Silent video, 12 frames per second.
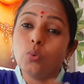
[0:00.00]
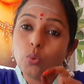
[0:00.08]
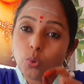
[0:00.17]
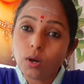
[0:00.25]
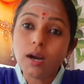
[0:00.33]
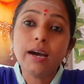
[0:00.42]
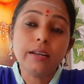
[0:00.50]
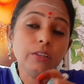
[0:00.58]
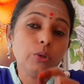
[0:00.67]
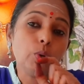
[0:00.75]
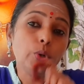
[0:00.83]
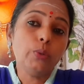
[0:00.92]

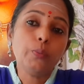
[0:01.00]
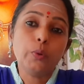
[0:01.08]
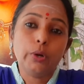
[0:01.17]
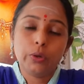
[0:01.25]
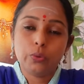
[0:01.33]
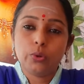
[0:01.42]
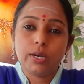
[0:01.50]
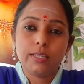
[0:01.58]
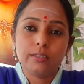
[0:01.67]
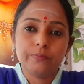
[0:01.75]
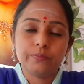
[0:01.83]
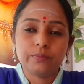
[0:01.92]
உட்கார்ந்து கொண்டு
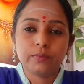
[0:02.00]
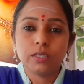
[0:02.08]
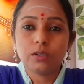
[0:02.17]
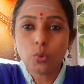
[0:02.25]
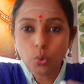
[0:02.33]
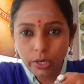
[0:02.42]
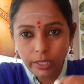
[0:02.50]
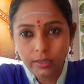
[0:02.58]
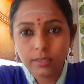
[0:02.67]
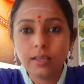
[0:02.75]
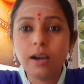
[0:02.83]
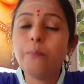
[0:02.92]
போடக்கூடாது
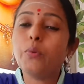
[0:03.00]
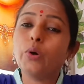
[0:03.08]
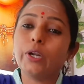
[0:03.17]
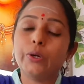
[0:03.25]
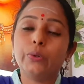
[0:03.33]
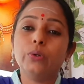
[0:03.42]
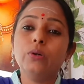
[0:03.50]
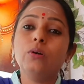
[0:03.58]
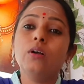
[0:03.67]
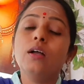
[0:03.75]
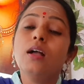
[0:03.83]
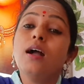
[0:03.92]
குனிந்து தான் போடணும்
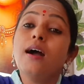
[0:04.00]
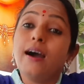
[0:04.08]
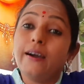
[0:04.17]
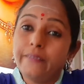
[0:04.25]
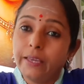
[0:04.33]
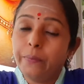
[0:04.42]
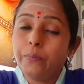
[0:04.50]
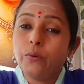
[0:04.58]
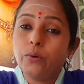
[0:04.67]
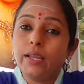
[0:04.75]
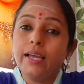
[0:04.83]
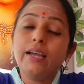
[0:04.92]
அதே
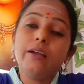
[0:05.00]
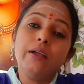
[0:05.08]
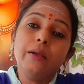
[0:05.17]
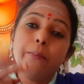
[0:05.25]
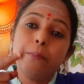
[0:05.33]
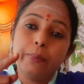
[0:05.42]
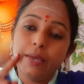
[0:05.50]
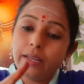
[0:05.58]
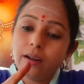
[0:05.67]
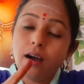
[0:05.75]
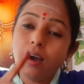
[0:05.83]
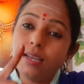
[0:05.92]
போல் பெ
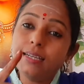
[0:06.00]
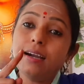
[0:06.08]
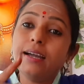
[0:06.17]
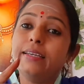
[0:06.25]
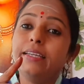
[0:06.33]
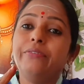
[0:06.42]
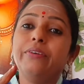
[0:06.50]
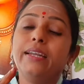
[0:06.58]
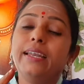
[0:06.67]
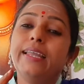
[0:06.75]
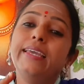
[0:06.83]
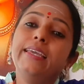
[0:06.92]
ஆள்காட்டி
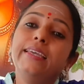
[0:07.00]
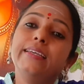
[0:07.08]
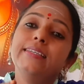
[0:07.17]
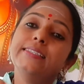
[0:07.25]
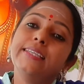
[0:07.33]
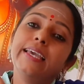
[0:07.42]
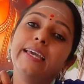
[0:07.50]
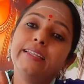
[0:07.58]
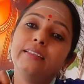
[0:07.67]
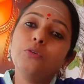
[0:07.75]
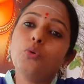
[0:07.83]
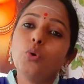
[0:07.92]
விரலை
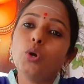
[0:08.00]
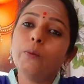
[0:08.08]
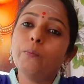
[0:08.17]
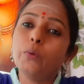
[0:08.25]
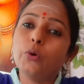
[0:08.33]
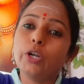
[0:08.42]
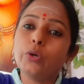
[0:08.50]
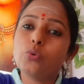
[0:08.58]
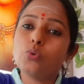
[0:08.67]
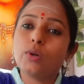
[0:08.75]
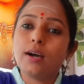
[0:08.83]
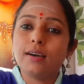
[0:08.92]
சேர்த்து கோலம்
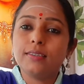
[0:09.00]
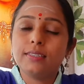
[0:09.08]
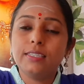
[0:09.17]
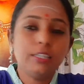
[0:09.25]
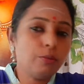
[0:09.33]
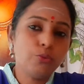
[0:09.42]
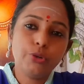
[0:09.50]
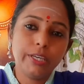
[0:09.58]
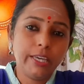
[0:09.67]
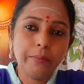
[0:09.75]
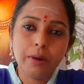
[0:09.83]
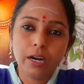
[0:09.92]
போடக்கூடாது இது
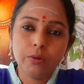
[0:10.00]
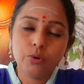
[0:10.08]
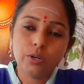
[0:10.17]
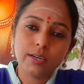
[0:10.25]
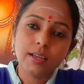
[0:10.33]
முக்கியமான ஒன்று